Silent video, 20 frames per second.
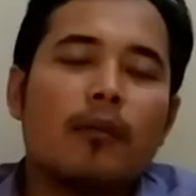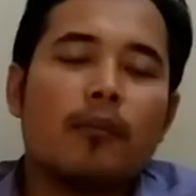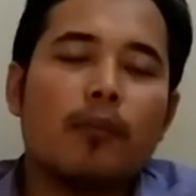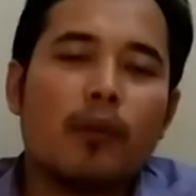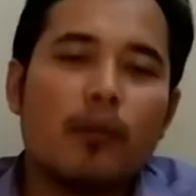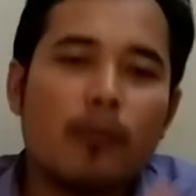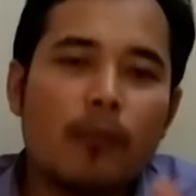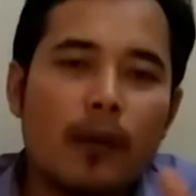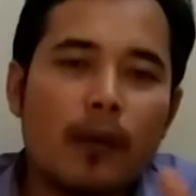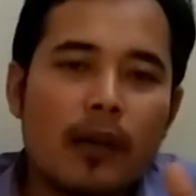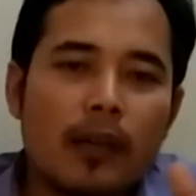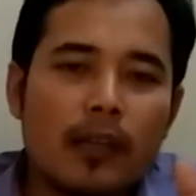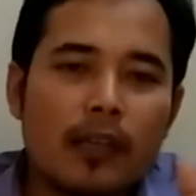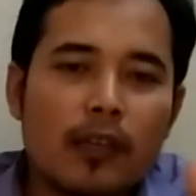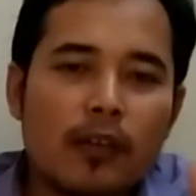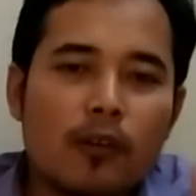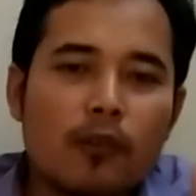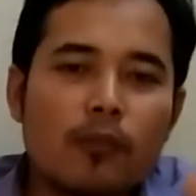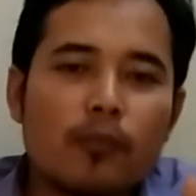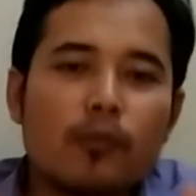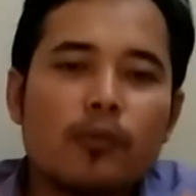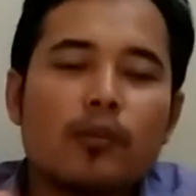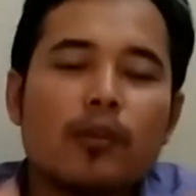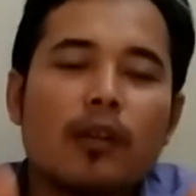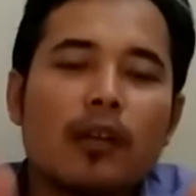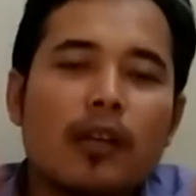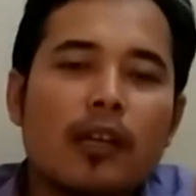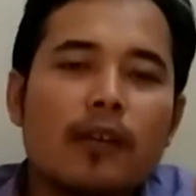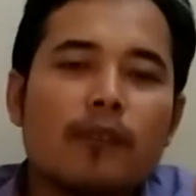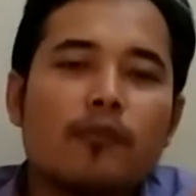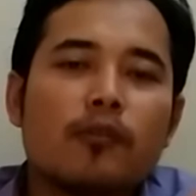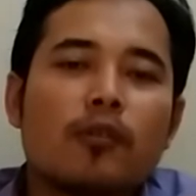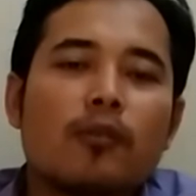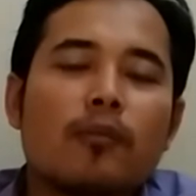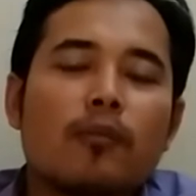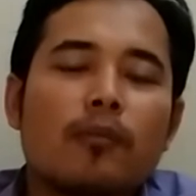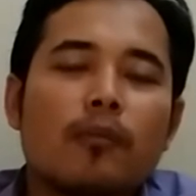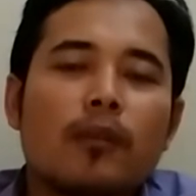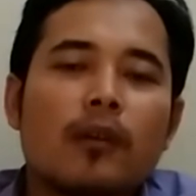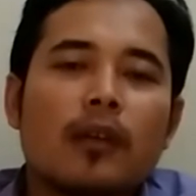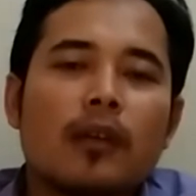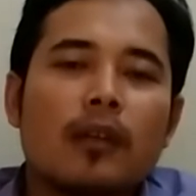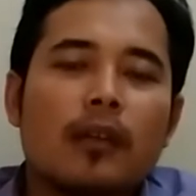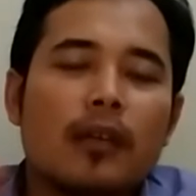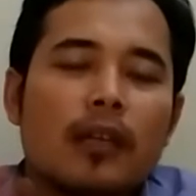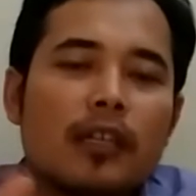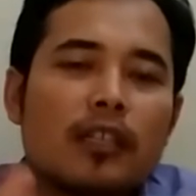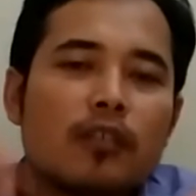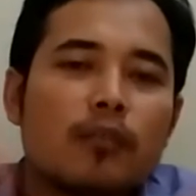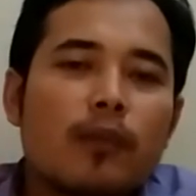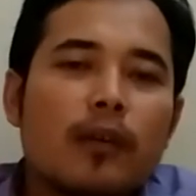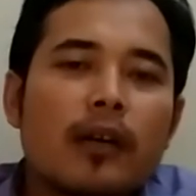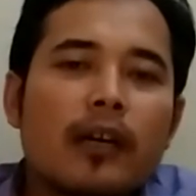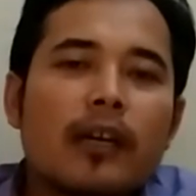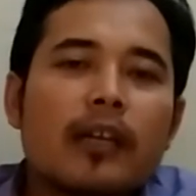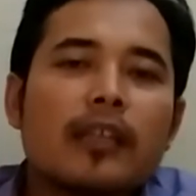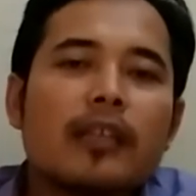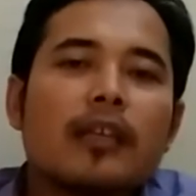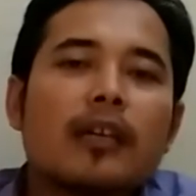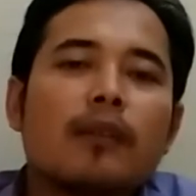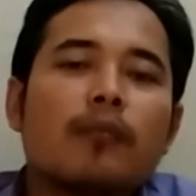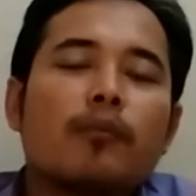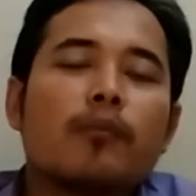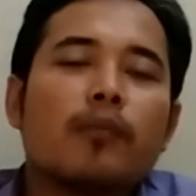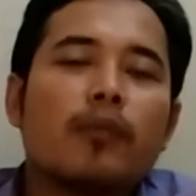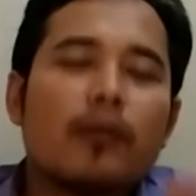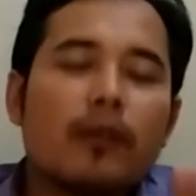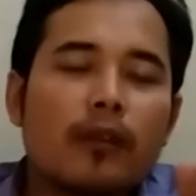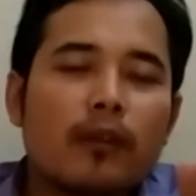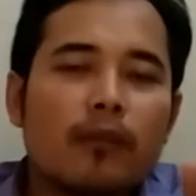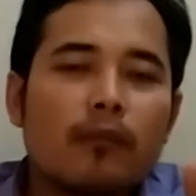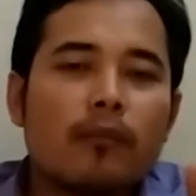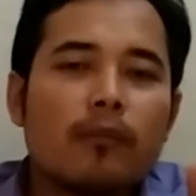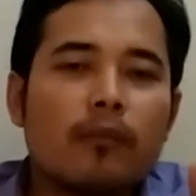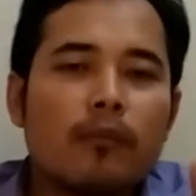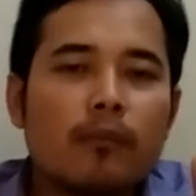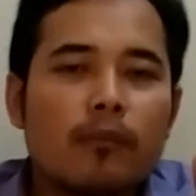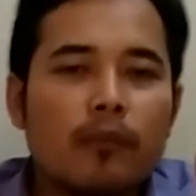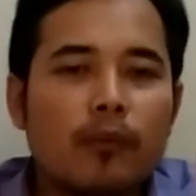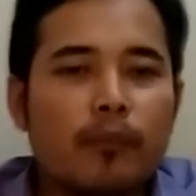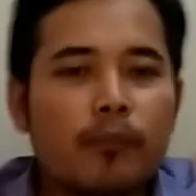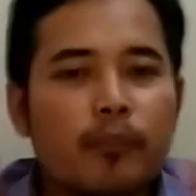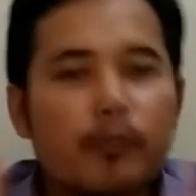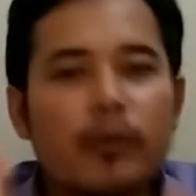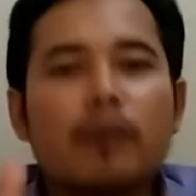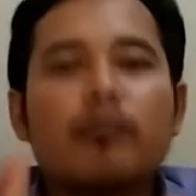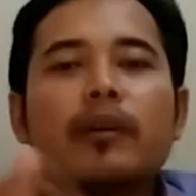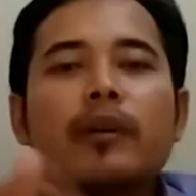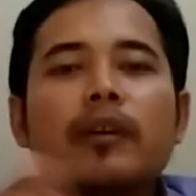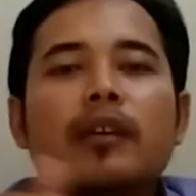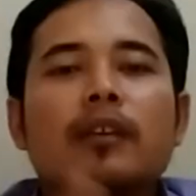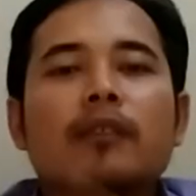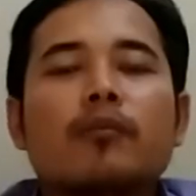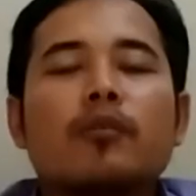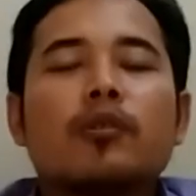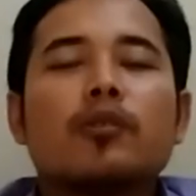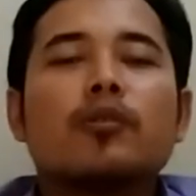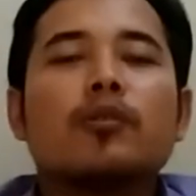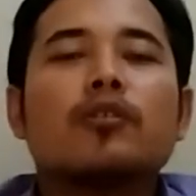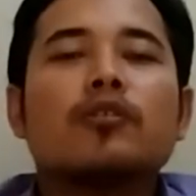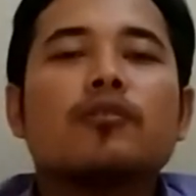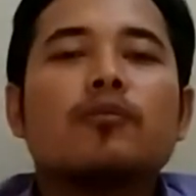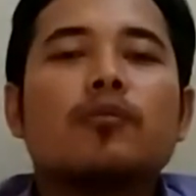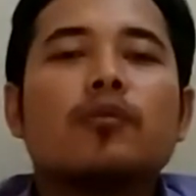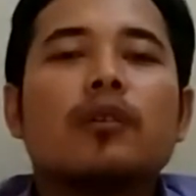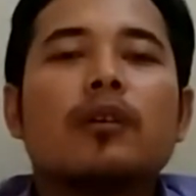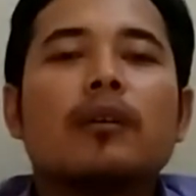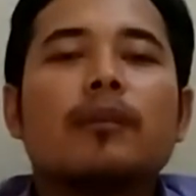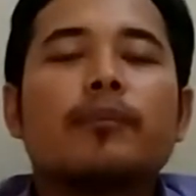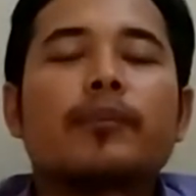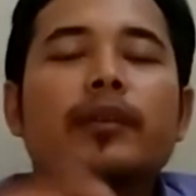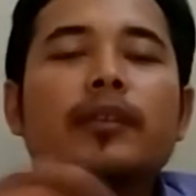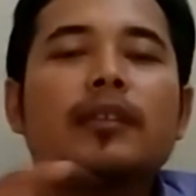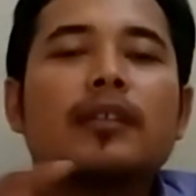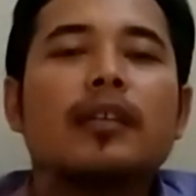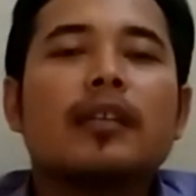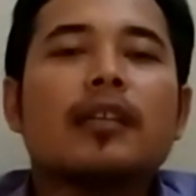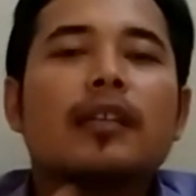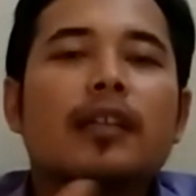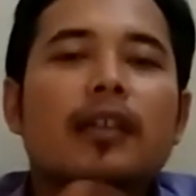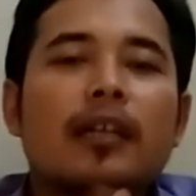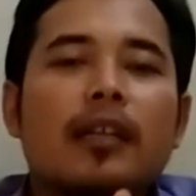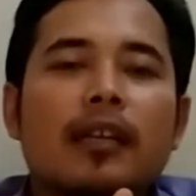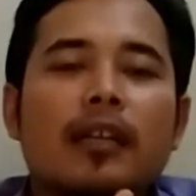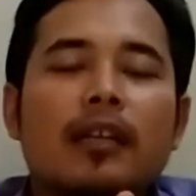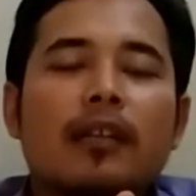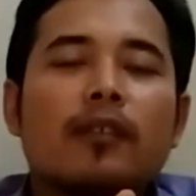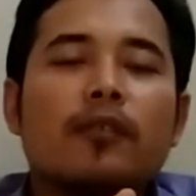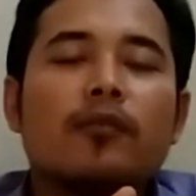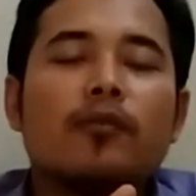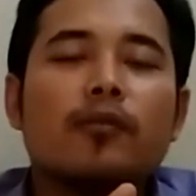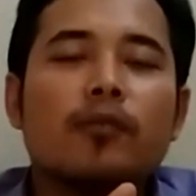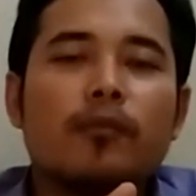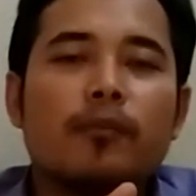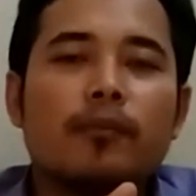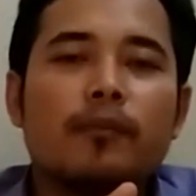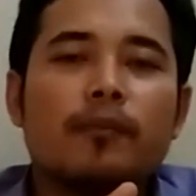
memperbaiki komputer laptop dan sebagainya memperbaiki memperbaiki motor semua bisa dilihat dari YouTube